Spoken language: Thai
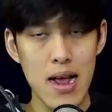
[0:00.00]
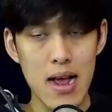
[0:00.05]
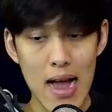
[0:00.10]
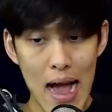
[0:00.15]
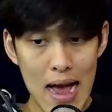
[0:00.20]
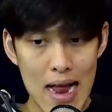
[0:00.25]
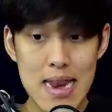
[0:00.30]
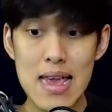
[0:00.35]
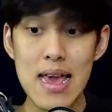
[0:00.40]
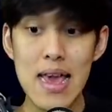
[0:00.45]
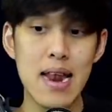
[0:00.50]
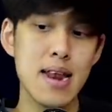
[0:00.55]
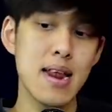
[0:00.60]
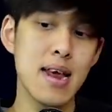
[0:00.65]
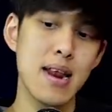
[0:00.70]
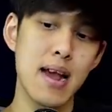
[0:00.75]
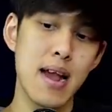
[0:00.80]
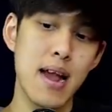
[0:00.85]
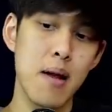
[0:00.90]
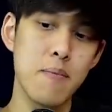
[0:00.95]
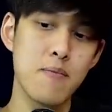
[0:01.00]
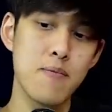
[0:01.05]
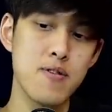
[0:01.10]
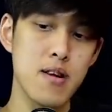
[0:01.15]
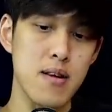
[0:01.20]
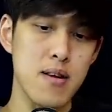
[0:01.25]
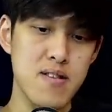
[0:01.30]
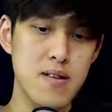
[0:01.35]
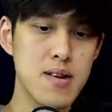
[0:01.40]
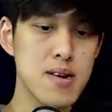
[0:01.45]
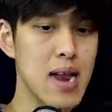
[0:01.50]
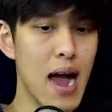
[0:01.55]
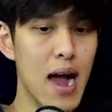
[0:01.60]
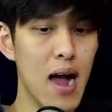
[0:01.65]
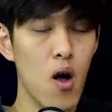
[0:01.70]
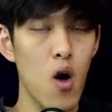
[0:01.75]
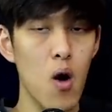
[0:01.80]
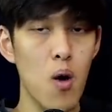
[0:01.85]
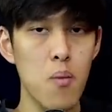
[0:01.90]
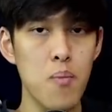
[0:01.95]
อะการเดียนเนี่ยนะครับสื่อชื่อดัง
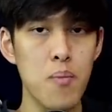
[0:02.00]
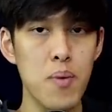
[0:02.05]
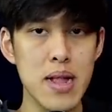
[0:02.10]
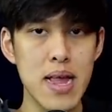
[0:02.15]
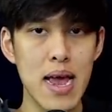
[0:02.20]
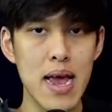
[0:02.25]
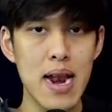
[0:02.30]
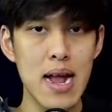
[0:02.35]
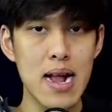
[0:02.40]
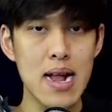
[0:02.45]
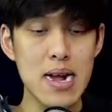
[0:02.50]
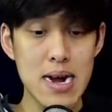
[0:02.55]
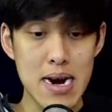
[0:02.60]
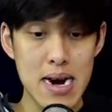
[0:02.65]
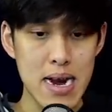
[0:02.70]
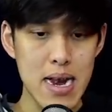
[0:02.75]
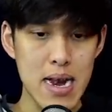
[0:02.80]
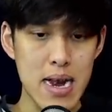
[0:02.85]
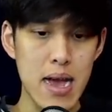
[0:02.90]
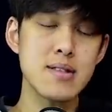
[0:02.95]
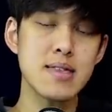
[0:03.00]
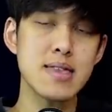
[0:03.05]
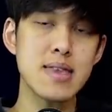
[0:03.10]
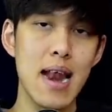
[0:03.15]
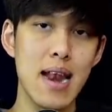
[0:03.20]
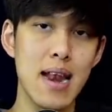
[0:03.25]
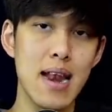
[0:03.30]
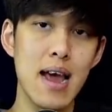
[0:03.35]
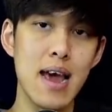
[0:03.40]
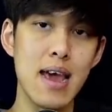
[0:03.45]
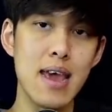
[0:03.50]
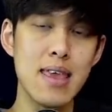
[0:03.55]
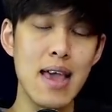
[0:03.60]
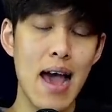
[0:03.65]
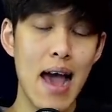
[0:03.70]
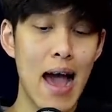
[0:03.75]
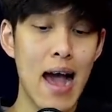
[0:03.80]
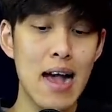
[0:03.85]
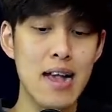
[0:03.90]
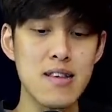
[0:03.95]
ของประเทศอังกฤษเนี่ยจัดให้
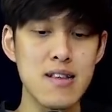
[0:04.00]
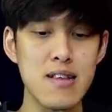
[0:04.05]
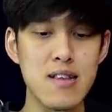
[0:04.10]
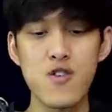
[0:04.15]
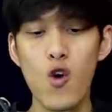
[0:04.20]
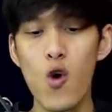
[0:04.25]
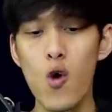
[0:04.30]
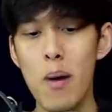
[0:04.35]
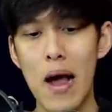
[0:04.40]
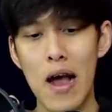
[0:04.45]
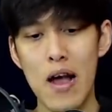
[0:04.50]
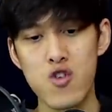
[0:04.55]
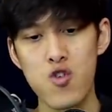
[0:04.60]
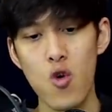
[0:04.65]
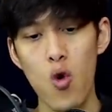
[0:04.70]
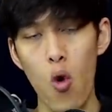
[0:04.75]
ยาสิทธิโชคพาโส